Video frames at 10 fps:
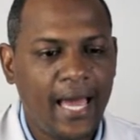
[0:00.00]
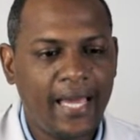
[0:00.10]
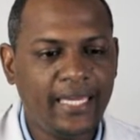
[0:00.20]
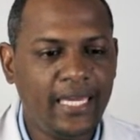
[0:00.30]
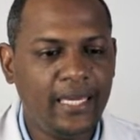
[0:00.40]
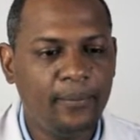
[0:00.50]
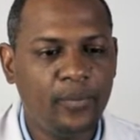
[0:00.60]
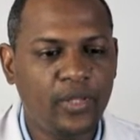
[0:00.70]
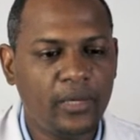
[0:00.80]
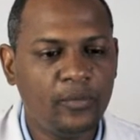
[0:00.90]
Aquí
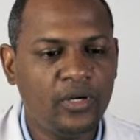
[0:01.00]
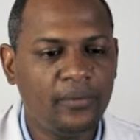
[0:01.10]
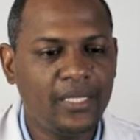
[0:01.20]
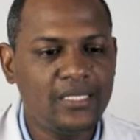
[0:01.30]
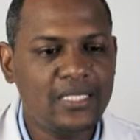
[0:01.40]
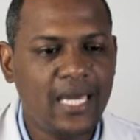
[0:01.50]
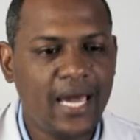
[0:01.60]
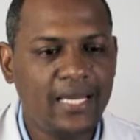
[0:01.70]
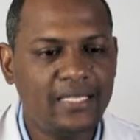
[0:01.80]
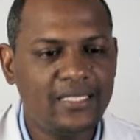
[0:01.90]
podemos
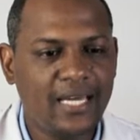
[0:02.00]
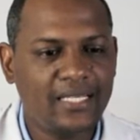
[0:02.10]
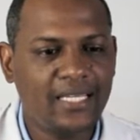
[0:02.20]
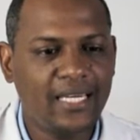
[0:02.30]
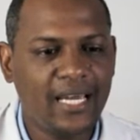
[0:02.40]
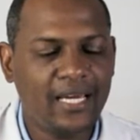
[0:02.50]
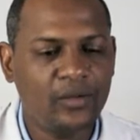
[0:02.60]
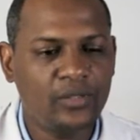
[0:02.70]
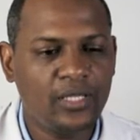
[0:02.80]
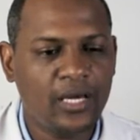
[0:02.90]
evidenciar esa arteria
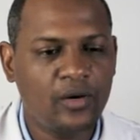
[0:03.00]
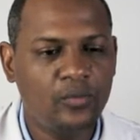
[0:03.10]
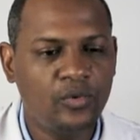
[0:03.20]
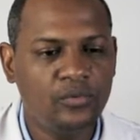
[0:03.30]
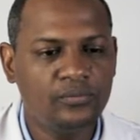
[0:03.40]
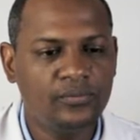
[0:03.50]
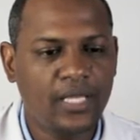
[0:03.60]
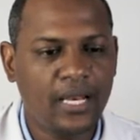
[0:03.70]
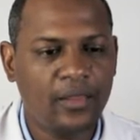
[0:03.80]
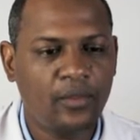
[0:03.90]
carótida común
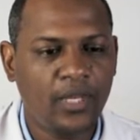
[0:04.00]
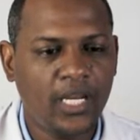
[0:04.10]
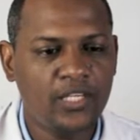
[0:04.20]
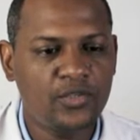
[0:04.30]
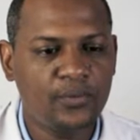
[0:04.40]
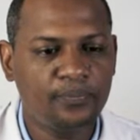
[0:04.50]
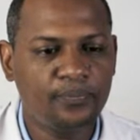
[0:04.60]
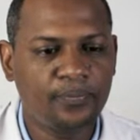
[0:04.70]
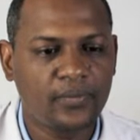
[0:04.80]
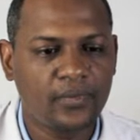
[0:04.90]
del lado derecho.
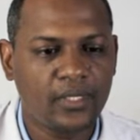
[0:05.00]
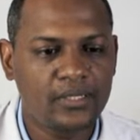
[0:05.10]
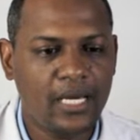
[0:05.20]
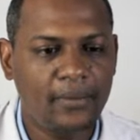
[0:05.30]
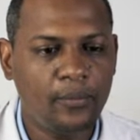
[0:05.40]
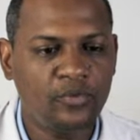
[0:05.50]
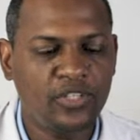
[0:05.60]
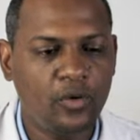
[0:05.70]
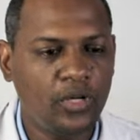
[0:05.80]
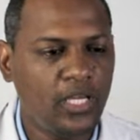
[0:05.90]
Ya
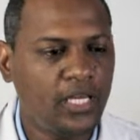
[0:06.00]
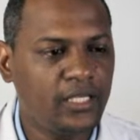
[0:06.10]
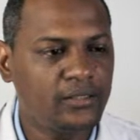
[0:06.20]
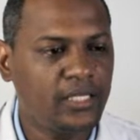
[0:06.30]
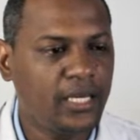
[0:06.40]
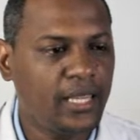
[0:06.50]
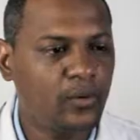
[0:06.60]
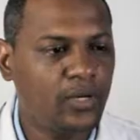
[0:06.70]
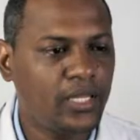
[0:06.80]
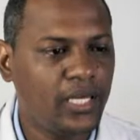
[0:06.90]
vimos el origen de
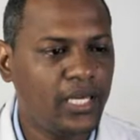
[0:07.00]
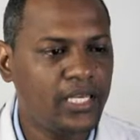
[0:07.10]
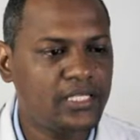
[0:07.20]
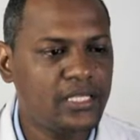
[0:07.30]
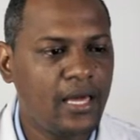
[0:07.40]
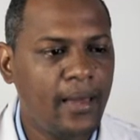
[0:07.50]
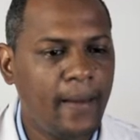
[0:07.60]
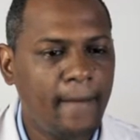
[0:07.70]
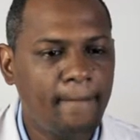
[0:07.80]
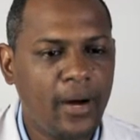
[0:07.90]
cada una de ellas.
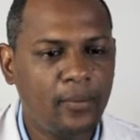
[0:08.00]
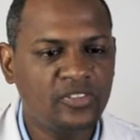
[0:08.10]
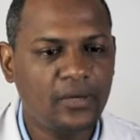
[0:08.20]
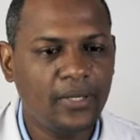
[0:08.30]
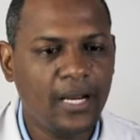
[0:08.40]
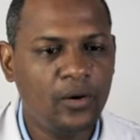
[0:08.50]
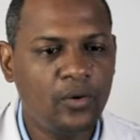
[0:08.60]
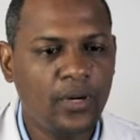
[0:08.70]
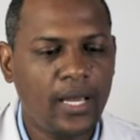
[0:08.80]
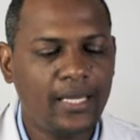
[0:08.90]
Vamos a ver
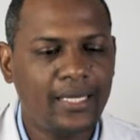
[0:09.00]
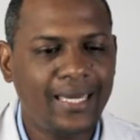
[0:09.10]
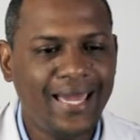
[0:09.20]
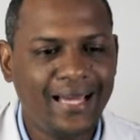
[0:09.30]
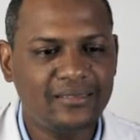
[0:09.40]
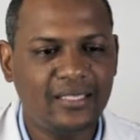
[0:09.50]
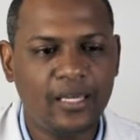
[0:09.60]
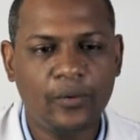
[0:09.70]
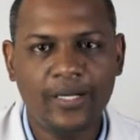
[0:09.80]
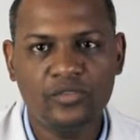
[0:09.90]
ahora qué hacen
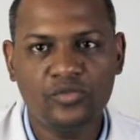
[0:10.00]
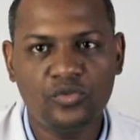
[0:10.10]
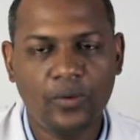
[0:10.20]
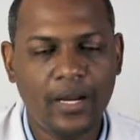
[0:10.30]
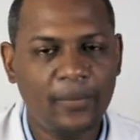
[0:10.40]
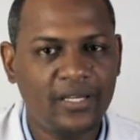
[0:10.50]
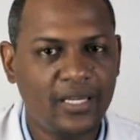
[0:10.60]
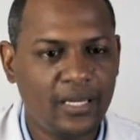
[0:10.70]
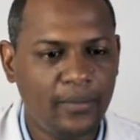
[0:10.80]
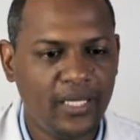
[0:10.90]
y cuáles son sus ramas
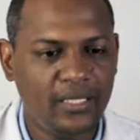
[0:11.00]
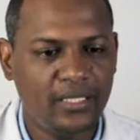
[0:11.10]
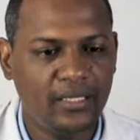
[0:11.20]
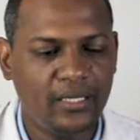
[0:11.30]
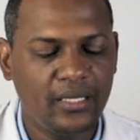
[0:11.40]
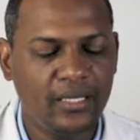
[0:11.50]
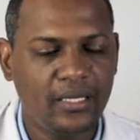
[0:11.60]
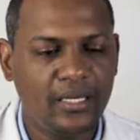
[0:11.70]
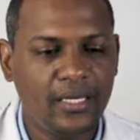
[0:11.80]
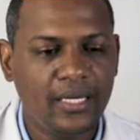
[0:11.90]
que emite.
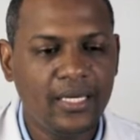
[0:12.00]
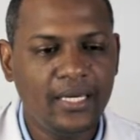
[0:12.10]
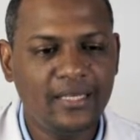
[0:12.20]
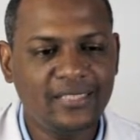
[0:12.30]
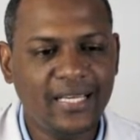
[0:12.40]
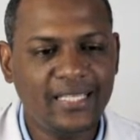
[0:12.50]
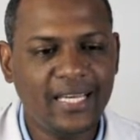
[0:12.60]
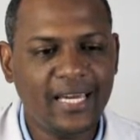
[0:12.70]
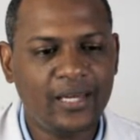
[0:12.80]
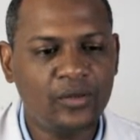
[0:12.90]
Esa
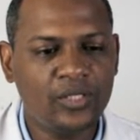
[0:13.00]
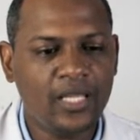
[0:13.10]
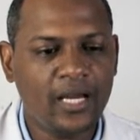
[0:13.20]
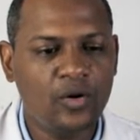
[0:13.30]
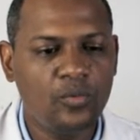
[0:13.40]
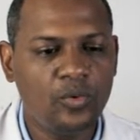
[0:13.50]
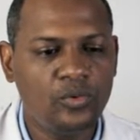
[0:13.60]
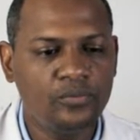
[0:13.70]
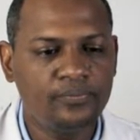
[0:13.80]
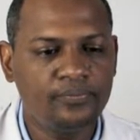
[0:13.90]
arteria carótida
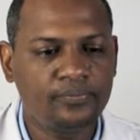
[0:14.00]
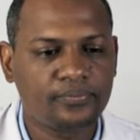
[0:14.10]
común,